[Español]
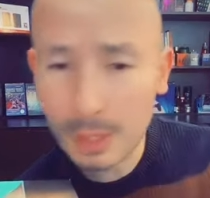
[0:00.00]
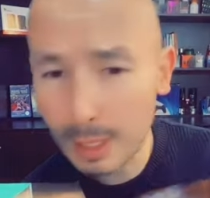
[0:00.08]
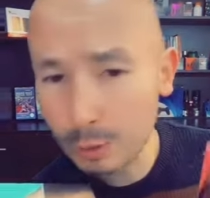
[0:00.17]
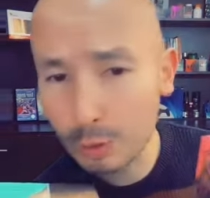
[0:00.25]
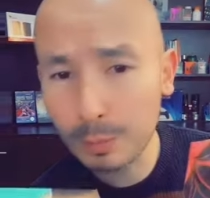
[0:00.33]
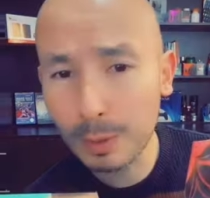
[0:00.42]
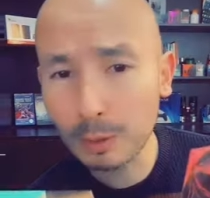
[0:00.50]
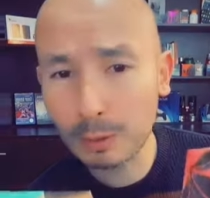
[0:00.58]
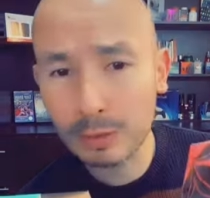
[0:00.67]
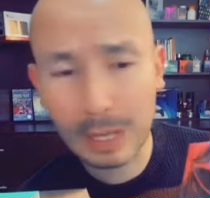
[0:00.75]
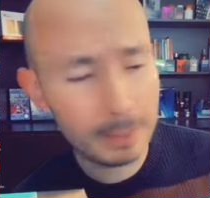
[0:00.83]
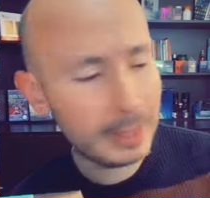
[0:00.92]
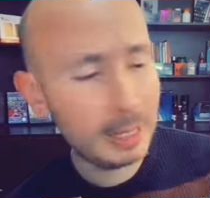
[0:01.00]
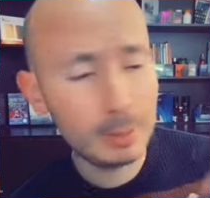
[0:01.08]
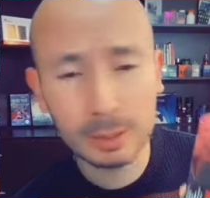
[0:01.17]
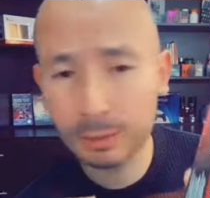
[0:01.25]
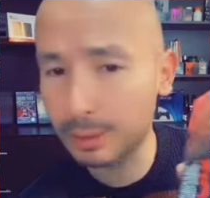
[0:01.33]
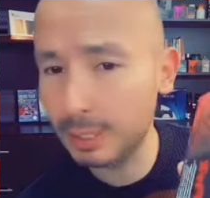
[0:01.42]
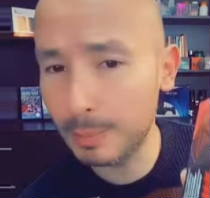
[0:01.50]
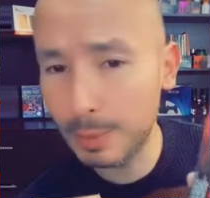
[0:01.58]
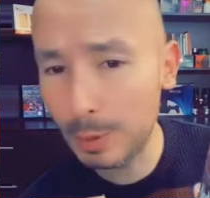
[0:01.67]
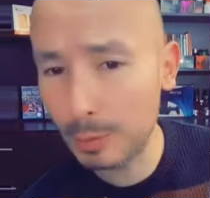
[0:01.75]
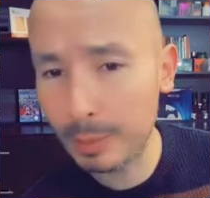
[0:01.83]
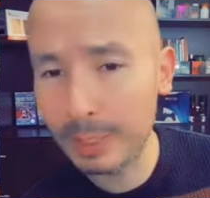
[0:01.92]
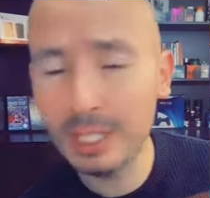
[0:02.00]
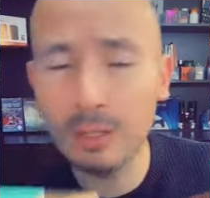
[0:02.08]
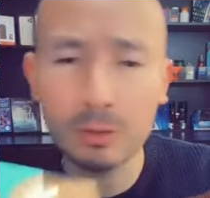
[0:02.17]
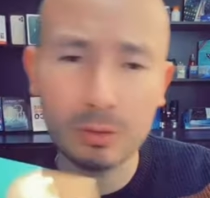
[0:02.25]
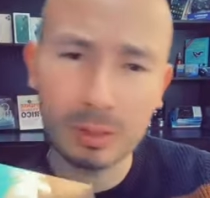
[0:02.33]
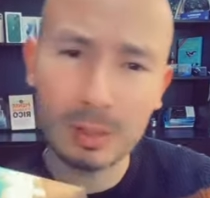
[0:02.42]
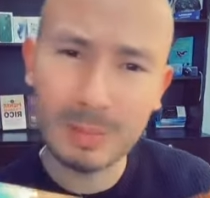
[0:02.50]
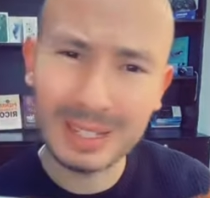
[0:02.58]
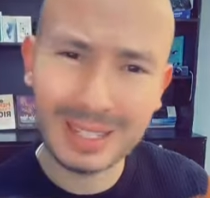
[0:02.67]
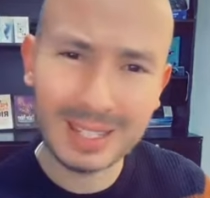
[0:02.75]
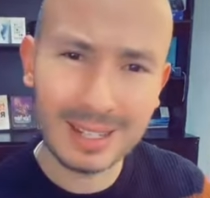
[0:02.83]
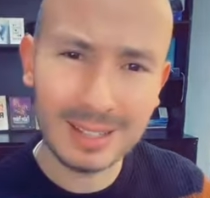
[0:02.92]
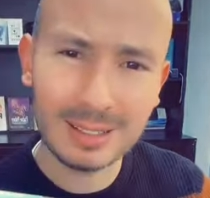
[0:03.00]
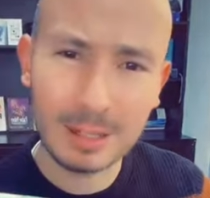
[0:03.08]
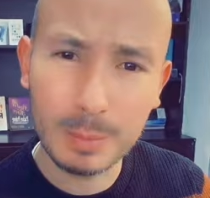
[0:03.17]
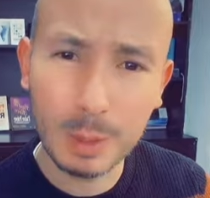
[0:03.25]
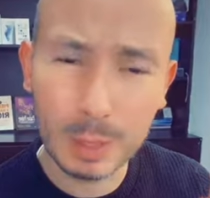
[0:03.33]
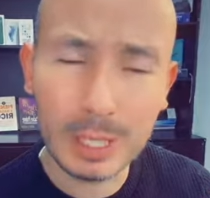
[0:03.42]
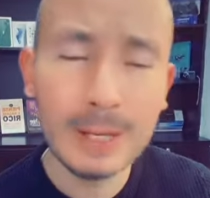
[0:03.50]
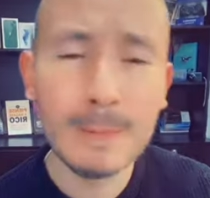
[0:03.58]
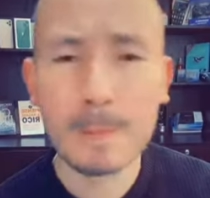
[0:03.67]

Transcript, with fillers: estos productos de APL, bueno, esto es el Power Femenino, esto es el BTY, este es el Beauty.